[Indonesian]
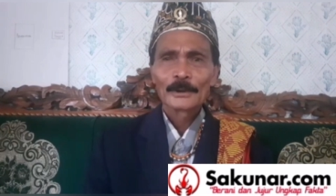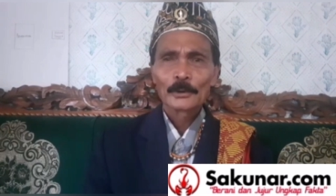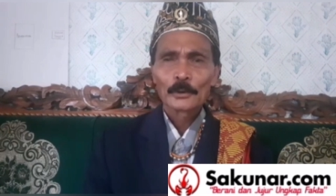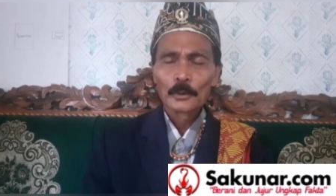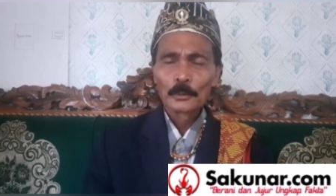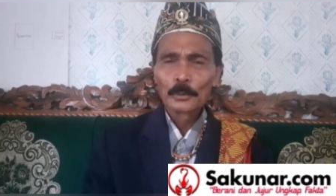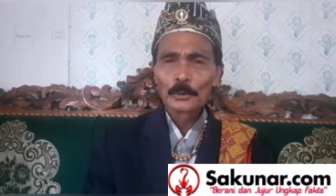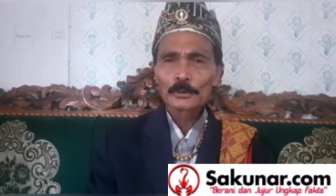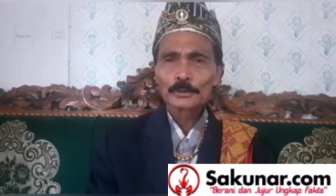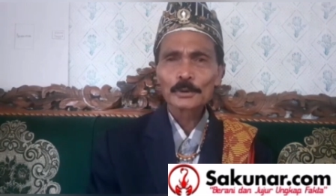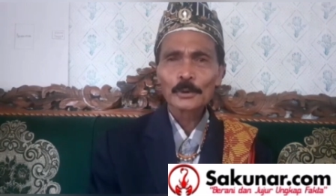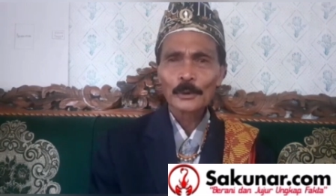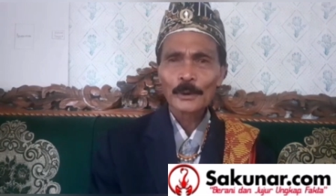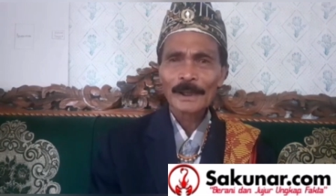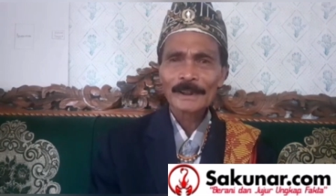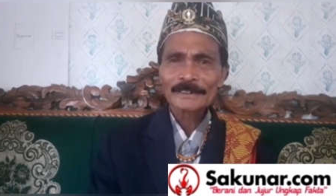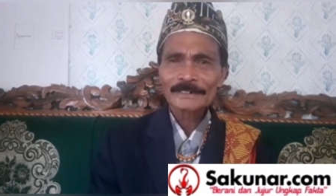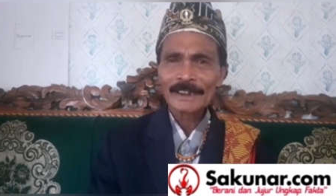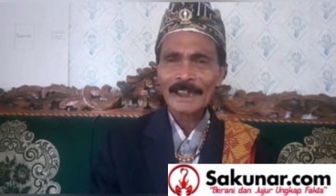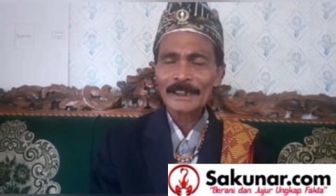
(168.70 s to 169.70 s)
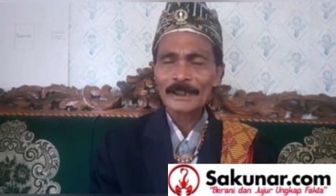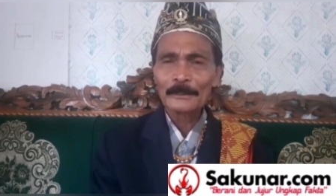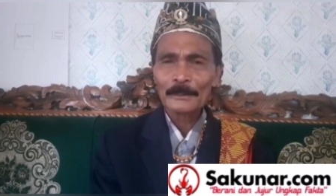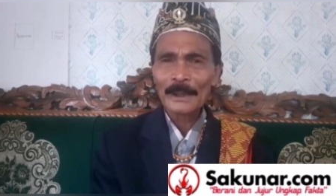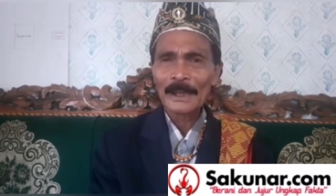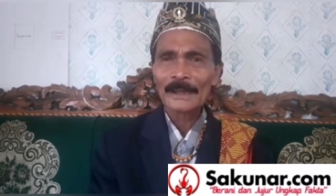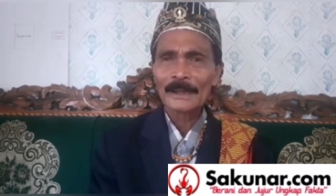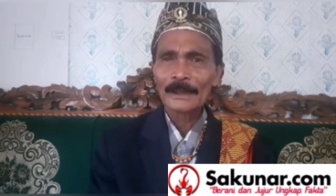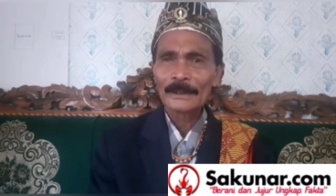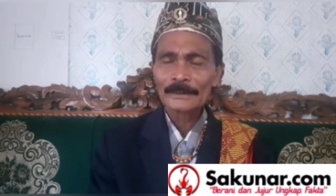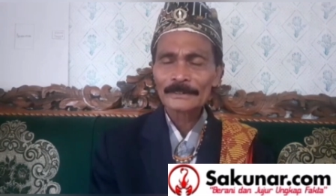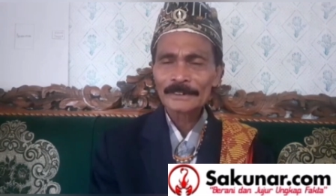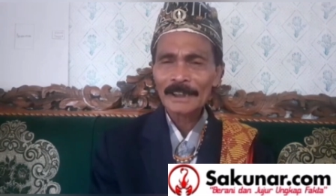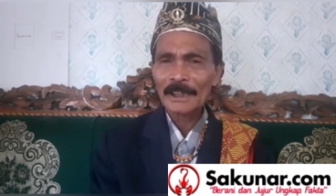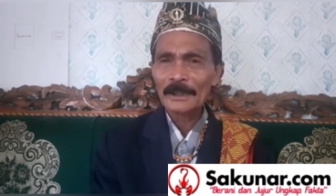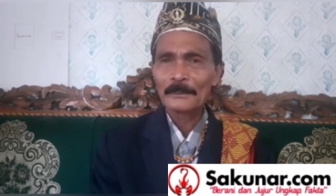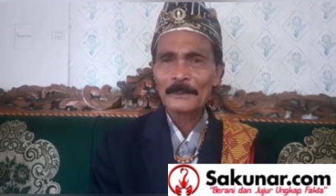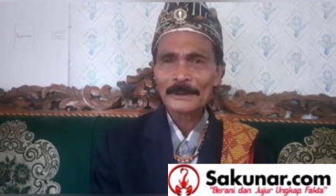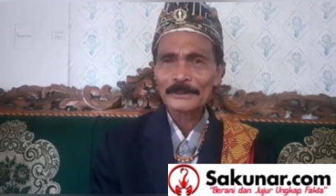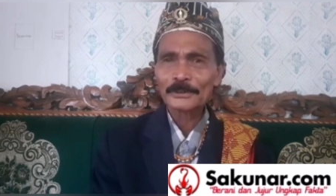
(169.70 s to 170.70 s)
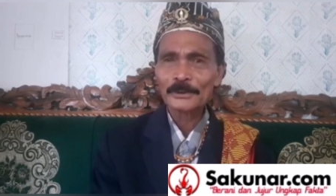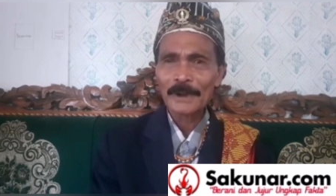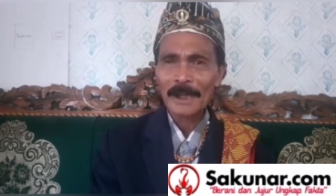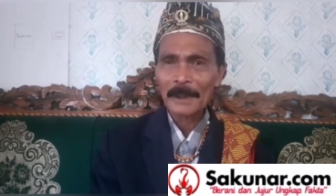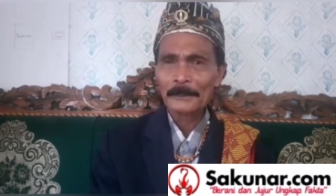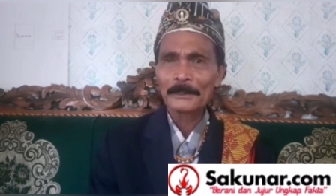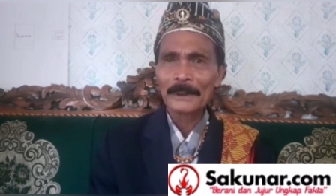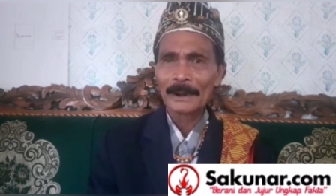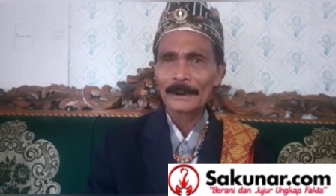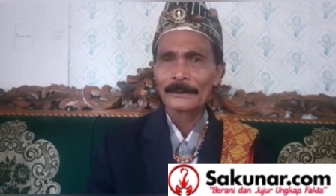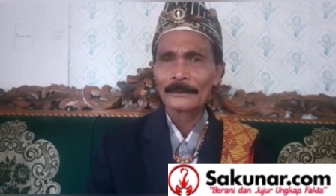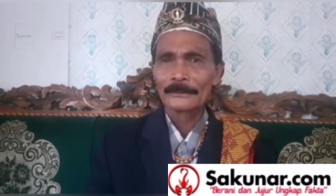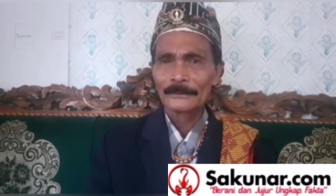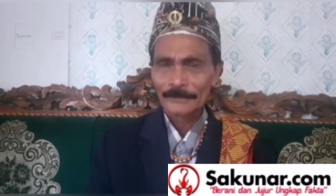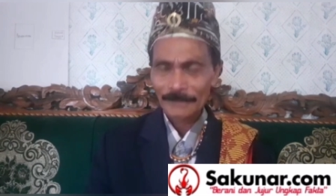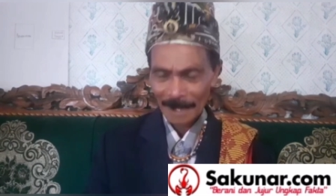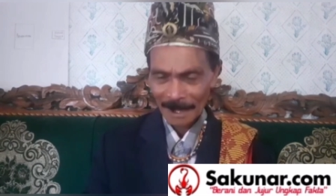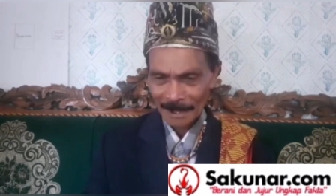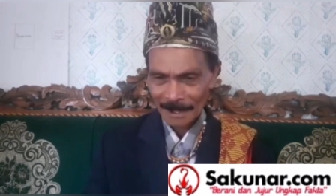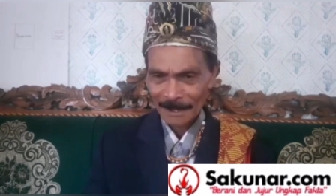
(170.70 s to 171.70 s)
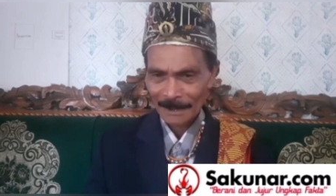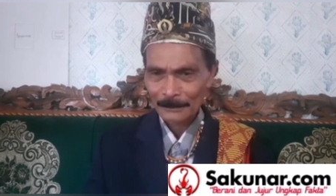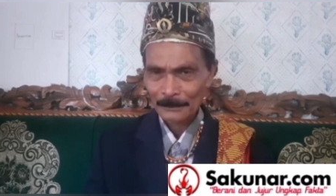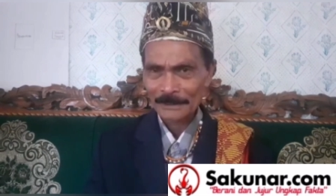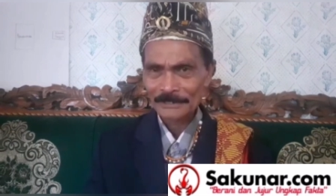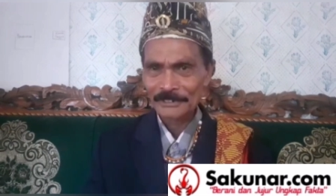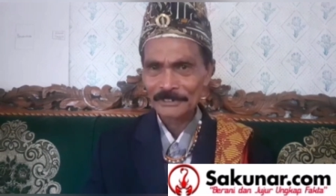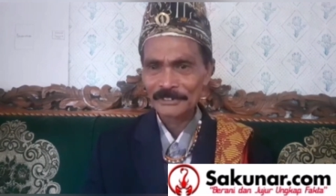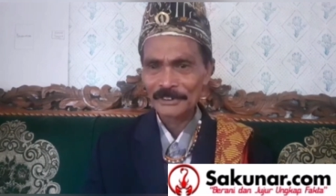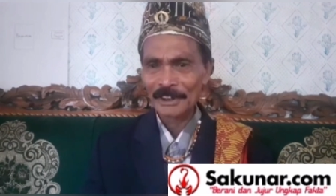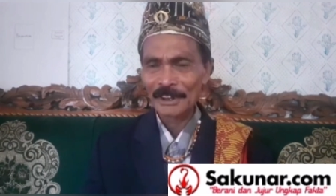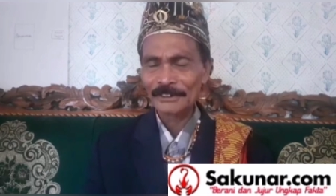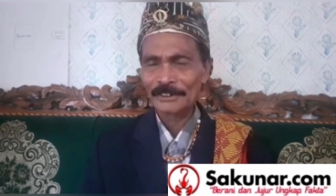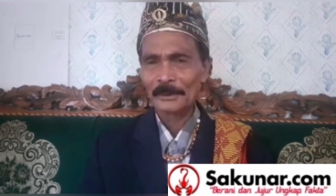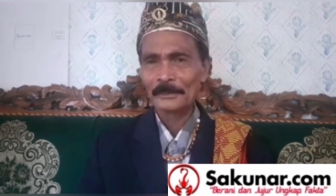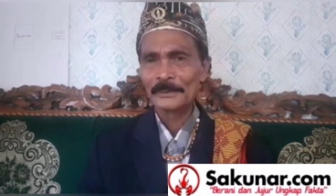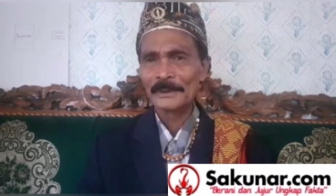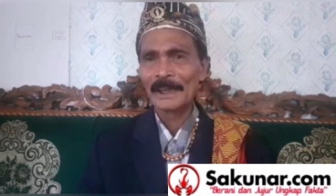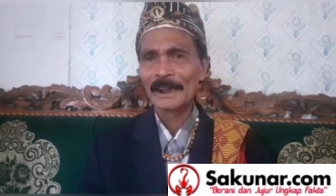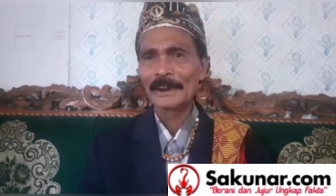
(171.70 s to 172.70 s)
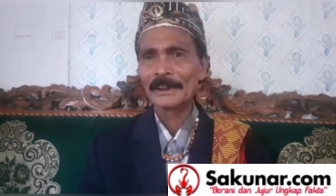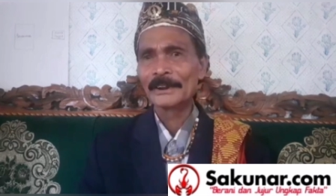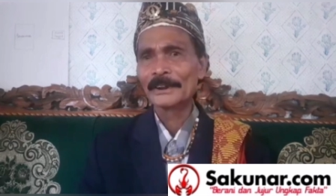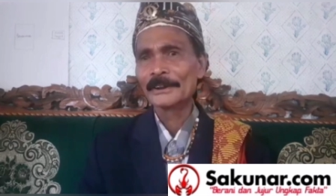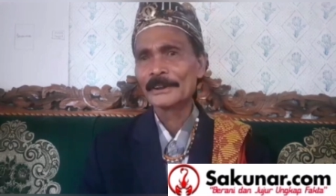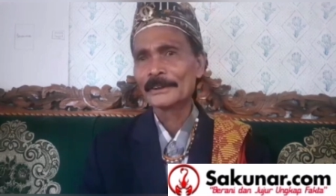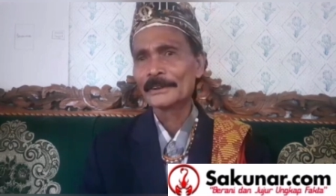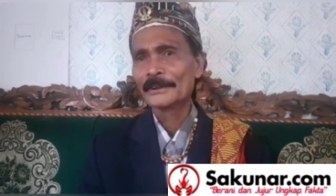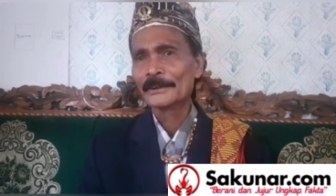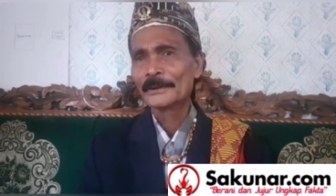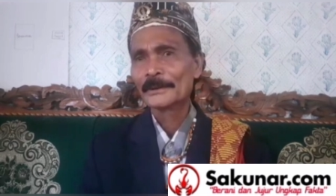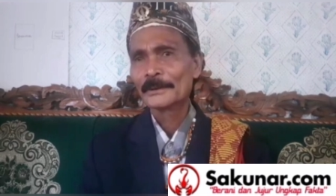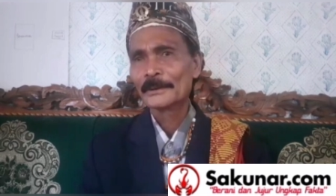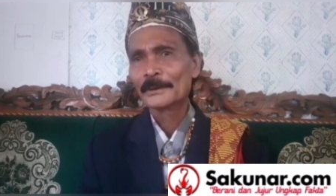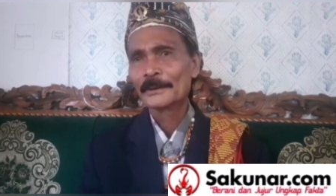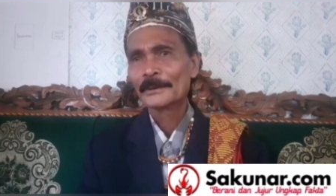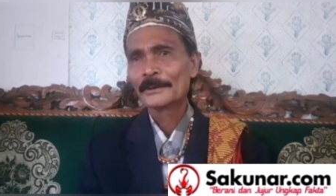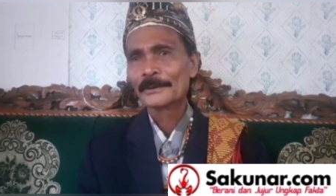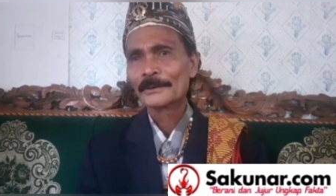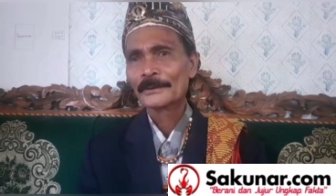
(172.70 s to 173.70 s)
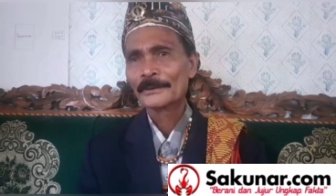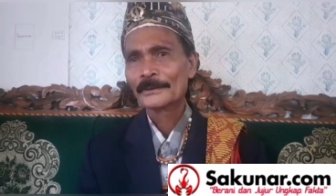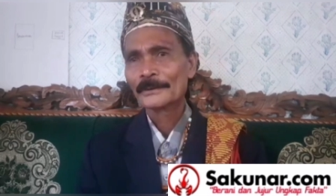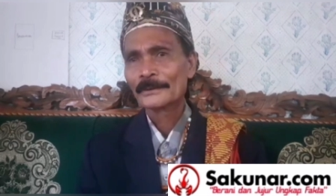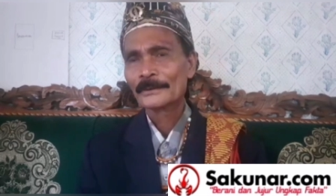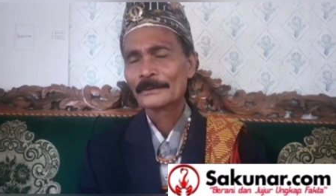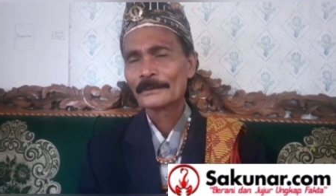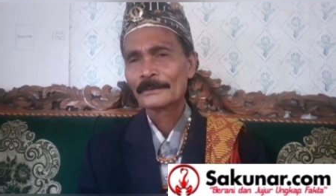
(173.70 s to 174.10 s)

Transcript: kubur tongkat saya ma saya masuk ambil. Saya masih sehat sampai hari ini. Hmm.